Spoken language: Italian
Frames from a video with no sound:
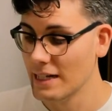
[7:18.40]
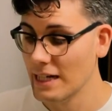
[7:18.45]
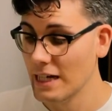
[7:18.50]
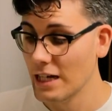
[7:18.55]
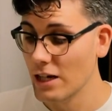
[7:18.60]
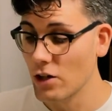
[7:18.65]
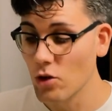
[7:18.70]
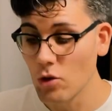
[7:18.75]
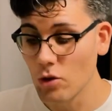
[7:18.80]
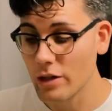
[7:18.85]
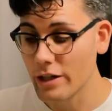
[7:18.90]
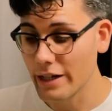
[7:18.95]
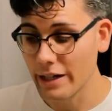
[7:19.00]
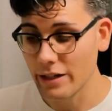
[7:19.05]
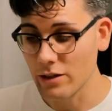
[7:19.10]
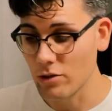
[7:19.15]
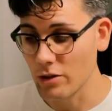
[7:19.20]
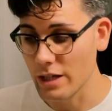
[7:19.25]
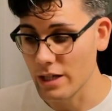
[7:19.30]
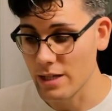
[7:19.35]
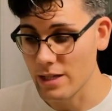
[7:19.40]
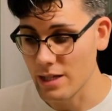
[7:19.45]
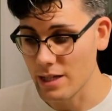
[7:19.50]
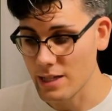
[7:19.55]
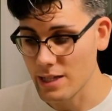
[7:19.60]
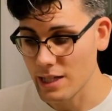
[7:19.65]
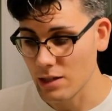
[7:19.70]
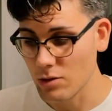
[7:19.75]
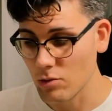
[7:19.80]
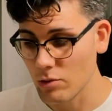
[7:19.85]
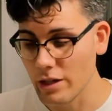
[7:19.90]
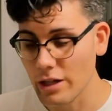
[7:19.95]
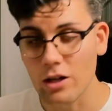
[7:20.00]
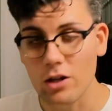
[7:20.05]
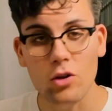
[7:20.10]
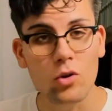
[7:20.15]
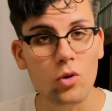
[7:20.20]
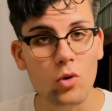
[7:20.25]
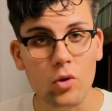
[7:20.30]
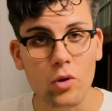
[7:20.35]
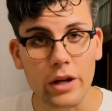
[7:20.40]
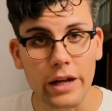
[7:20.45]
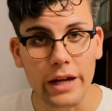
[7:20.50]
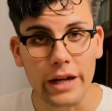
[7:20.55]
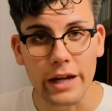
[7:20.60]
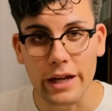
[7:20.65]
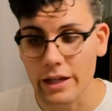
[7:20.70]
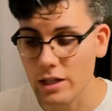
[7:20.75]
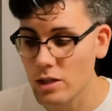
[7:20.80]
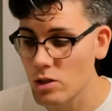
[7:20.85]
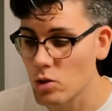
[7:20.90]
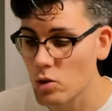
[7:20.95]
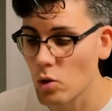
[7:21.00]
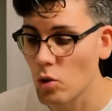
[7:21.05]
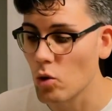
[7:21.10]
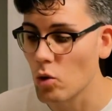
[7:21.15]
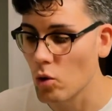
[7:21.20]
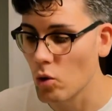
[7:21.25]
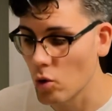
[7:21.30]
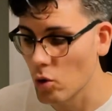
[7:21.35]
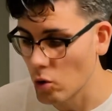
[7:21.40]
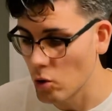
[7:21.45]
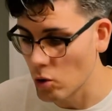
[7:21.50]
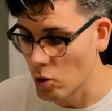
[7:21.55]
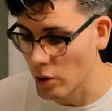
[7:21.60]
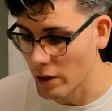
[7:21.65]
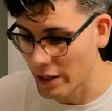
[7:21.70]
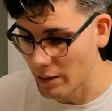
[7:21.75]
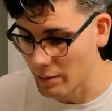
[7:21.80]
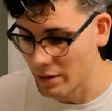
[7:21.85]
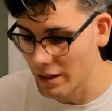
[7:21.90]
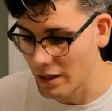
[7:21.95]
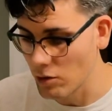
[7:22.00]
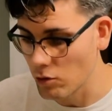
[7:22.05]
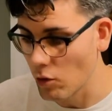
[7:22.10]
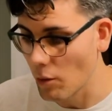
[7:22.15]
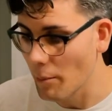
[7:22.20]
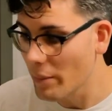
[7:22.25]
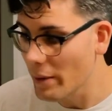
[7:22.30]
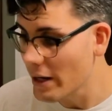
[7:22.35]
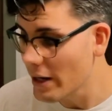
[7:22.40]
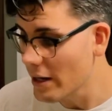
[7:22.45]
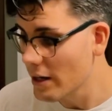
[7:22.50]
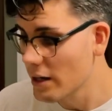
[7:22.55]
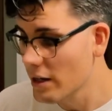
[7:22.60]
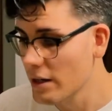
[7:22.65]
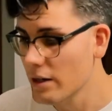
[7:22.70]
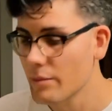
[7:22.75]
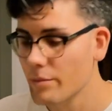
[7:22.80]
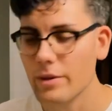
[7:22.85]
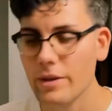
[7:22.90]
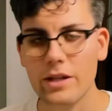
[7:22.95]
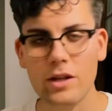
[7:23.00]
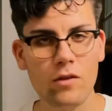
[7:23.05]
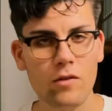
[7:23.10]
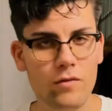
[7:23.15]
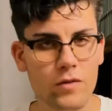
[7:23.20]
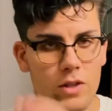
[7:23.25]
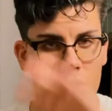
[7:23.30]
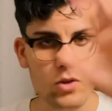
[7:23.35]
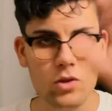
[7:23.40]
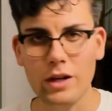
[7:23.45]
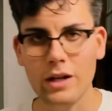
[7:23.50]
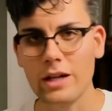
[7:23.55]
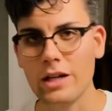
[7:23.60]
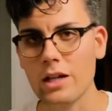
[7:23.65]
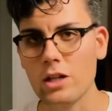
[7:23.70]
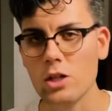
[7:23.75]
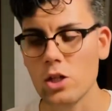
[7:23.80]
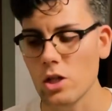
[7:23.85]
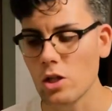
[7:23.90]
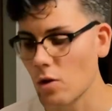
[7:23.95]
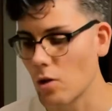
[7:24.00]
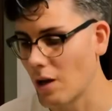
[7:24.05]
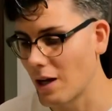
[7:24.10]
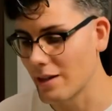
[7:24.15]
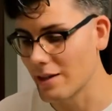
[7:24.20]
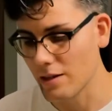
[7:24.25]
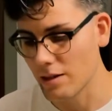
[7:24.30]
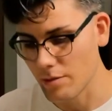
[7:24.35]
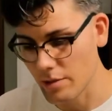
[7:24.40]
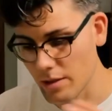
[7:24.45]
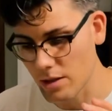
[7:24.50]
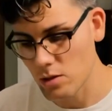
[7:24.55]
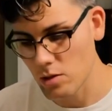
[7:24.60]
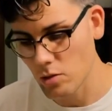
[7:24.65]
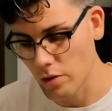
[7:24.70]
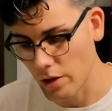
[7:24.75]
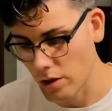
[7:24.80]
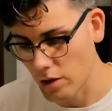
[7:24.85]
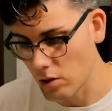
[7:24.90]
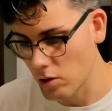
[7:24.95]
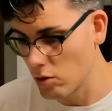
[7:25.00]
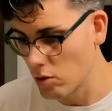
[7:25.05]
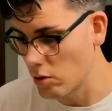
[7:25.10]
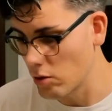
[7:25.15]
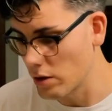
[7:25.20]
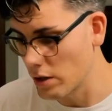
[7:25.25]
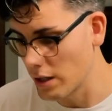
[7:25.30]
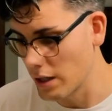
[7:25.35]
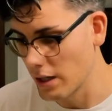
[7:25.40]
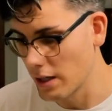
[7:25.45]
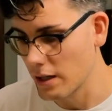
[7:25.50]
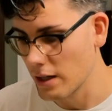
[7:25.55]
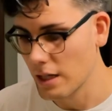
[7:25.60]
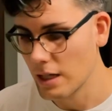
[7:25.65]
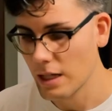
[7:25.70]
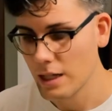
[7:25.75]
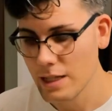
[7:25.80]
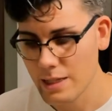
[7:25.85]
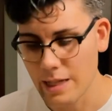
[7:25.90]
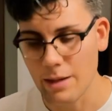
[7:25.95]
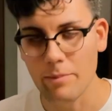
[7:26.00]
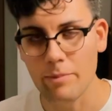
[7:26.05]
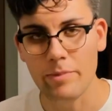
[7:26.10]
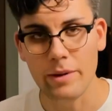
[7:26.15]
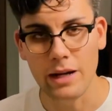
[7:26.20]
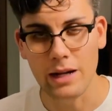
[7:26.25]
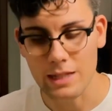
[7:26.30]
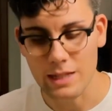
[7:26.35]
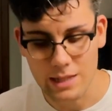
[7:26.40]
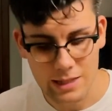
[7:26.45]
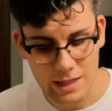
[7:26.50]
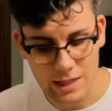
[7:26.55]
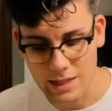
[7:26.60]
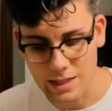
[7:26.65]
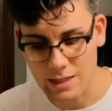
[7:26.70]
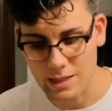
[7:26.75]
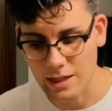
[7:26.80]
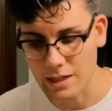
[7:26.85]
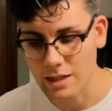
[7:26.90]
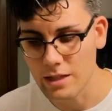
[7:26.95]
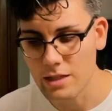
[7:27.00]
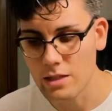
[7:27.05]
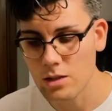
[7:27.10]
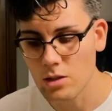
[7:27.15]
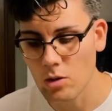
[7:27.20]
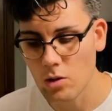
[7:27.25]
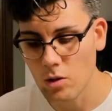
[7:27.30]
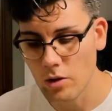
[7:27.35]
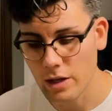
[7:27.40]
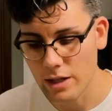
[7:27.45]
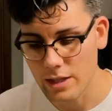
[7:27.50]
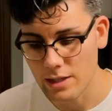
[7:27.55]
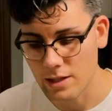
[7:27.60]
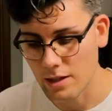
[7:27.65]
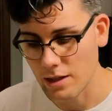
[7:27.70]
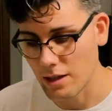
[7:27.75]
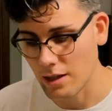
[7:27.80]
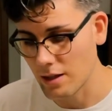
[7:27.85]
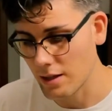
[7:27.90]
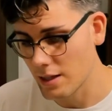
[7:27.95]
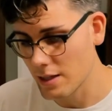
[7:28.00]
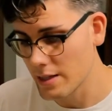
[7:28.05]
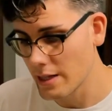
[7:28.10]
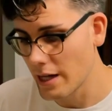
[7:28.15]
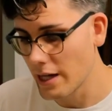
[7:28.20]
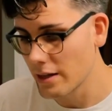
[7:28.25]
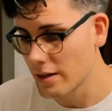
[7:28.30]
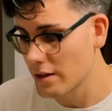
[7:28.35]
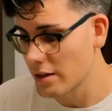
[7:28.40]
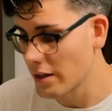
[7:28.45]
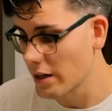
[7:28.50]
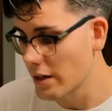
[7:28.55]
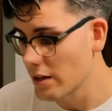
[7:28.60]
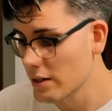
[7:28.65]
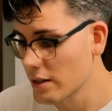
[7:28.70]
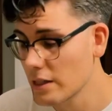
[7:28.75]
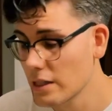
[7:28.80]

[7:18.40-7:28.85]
Non credo che sia stato un errore solo capitato a me, perché ho visto anche in giro altre persone con sempre la stessa edizione 77,